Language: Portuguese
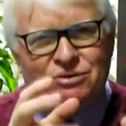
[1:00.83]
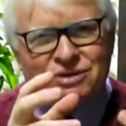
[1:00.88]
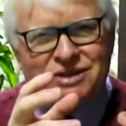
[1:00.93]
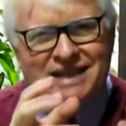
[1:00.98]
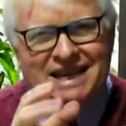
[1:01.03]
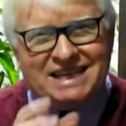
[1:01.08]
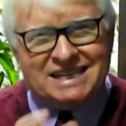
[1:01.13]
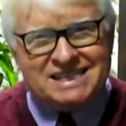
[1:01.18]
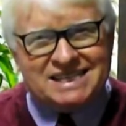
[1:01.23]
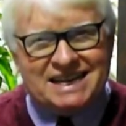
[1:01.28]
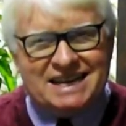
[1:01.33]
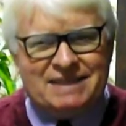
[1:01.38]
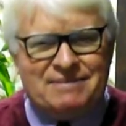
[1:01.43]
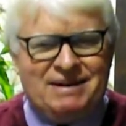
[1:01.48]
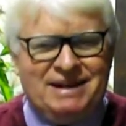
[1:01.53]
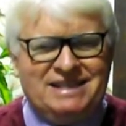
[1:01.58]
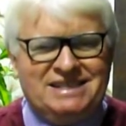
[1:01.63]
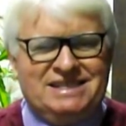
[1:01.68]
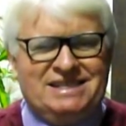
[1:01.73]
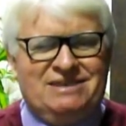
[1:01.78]
da
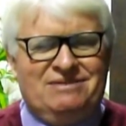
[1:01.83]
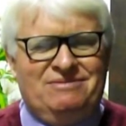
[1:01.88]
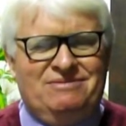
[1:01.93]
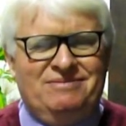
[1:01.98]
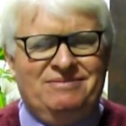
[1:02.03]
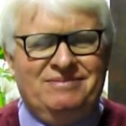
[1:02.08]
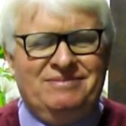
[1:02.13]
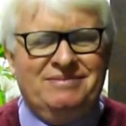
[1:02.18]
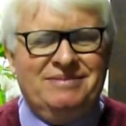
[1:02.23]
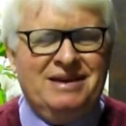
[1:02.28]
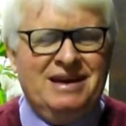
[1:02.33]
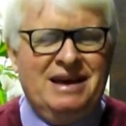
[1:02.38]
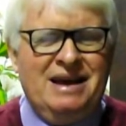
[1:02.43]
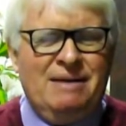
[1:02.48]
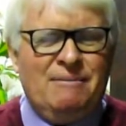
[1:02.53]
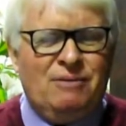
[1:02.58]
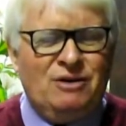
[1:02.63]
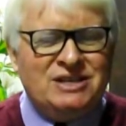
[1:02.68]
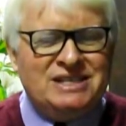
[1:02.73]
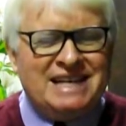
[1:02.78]
celebração,
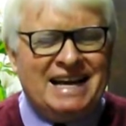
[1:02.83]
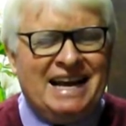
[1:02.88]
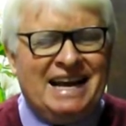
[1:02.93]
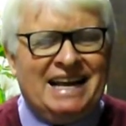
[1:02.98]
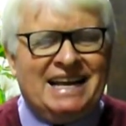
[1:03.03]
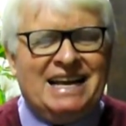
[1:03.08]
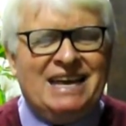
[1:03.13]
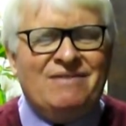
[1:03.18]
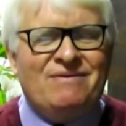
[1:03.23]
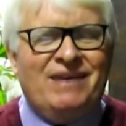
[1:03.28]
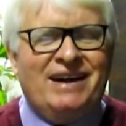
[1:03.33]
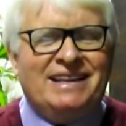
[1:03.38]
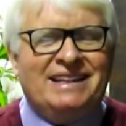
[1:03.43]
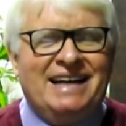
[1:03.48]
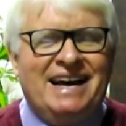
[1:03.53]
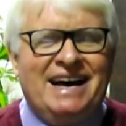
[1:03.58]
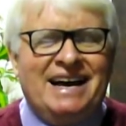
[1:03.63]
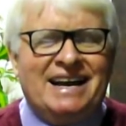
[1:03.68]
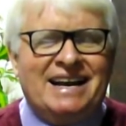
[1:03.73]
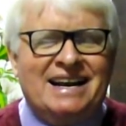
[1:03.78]
pois é ela quem vai
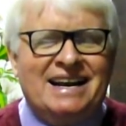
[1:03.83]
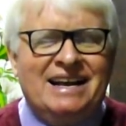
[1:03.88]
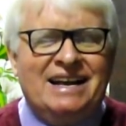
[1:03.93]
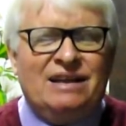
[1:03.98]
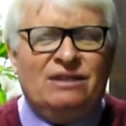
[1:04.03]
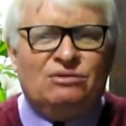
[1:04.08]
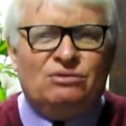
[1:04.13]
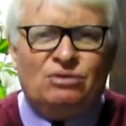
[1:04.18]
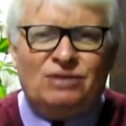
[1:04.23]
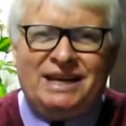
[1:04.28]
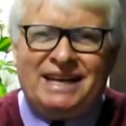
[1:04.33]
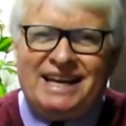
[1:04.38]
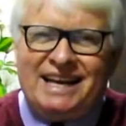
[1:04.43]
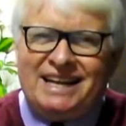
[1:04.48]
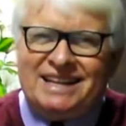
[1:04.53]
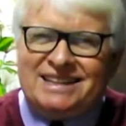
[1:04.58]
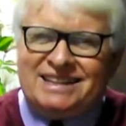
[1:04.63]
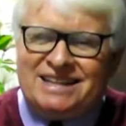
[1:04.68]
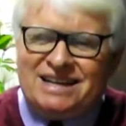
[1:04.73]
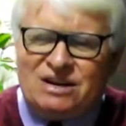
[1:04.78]
dar toda
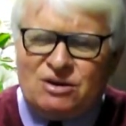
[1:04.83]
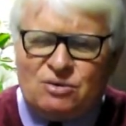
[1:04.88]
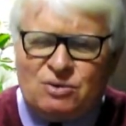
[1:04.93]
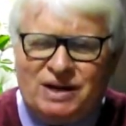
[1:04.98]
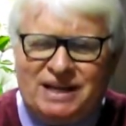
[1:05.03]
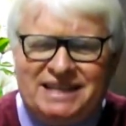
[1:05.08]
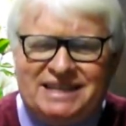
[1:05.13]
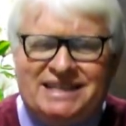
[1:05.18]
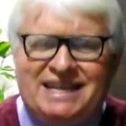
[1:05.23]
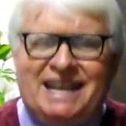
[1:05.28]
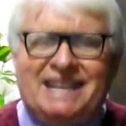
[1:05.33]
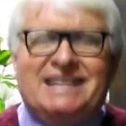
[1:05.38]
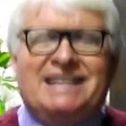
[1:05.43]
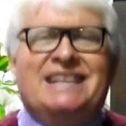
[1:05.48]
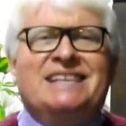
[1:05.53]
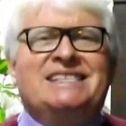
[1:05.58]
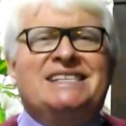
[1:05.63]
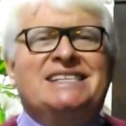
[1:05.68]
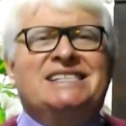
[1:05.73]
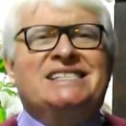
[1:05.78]
aquela tranquilidade
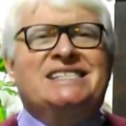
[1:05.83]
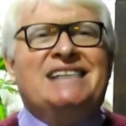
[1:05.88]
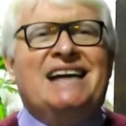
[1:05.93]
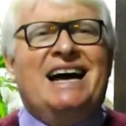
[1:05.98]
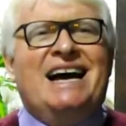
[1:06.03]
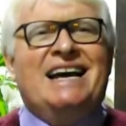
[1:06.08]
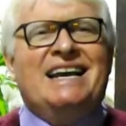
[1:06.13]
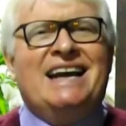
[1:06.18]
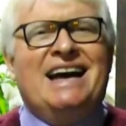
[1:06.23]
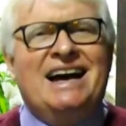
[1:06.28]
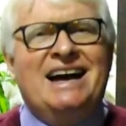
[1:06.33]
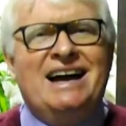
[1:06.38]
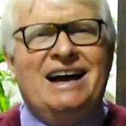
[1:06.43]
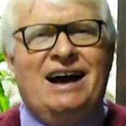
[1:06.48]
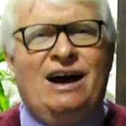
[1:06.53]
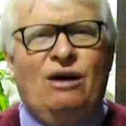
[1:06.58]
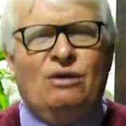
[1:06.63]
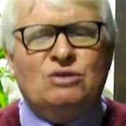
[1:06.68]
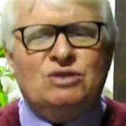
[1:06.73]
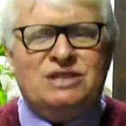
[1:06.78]
necessária
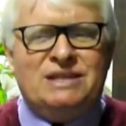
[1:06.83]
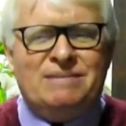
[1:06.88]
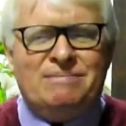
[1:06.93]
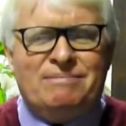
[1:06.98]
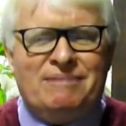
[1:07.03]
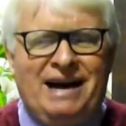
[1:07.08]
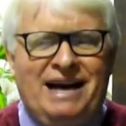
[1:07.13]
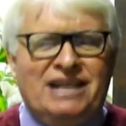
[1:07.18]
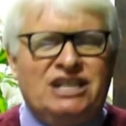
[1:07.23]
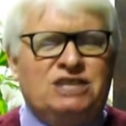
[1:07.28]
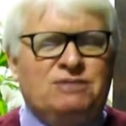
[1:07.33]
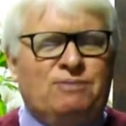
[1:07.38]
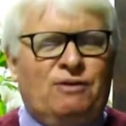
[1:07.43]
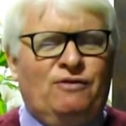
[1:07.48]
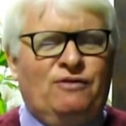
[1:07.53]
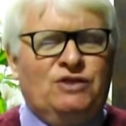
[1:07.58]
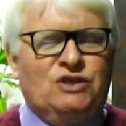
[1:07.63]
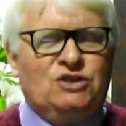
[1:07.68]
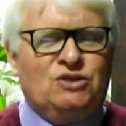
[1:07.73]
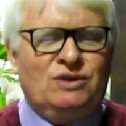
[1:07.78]
aos demais
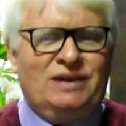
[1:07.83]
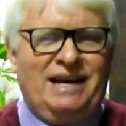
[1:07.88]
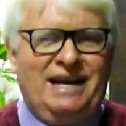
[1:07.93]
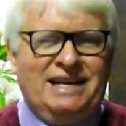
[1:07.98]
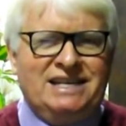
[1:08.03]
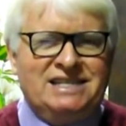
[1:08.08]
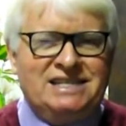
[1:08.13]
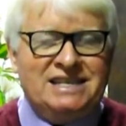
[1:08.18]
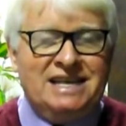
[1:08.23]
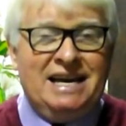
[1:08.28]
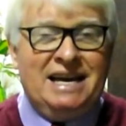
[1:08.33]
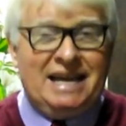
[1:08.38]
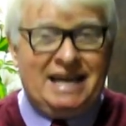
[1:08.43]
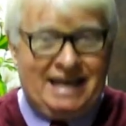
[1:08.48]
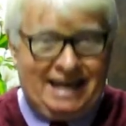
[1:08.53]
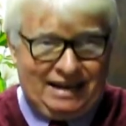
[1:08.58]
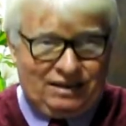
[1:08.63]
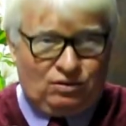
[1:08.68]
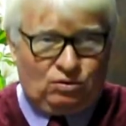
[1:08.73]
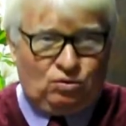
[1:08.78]
profissionais
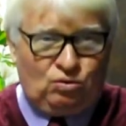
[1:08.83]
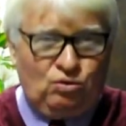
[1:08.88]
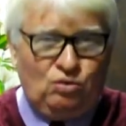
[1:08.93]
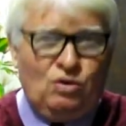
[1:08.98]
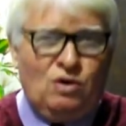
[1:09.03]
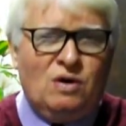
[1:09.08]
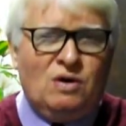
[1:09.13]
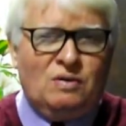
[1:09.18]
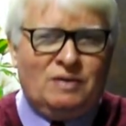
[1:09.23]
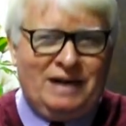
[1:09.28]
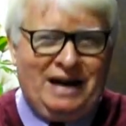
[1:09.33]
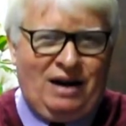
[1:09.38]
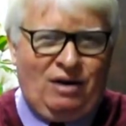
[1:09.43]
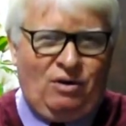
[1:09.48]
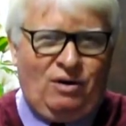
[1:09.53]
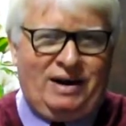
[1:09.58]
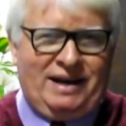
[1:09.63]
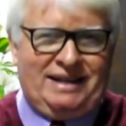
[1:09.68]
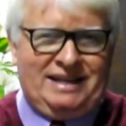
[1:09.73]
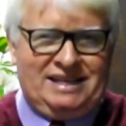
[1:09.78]
que atuam na
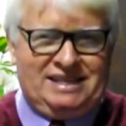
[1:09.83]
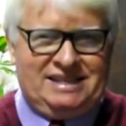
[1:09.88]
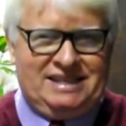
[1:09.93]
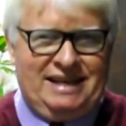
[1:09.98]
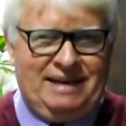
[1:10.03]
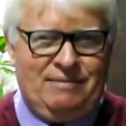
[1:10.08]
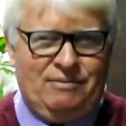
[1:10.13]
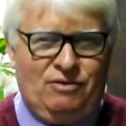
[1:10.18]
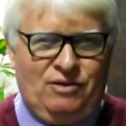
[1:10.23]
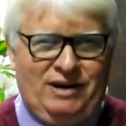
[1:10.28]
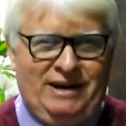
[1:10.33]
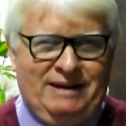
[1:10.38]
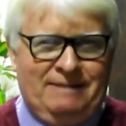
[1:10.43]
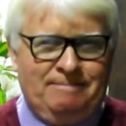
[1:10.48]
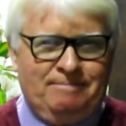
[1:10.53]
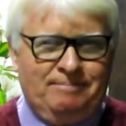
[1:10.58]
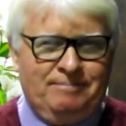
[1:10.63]
hora da cerimônia.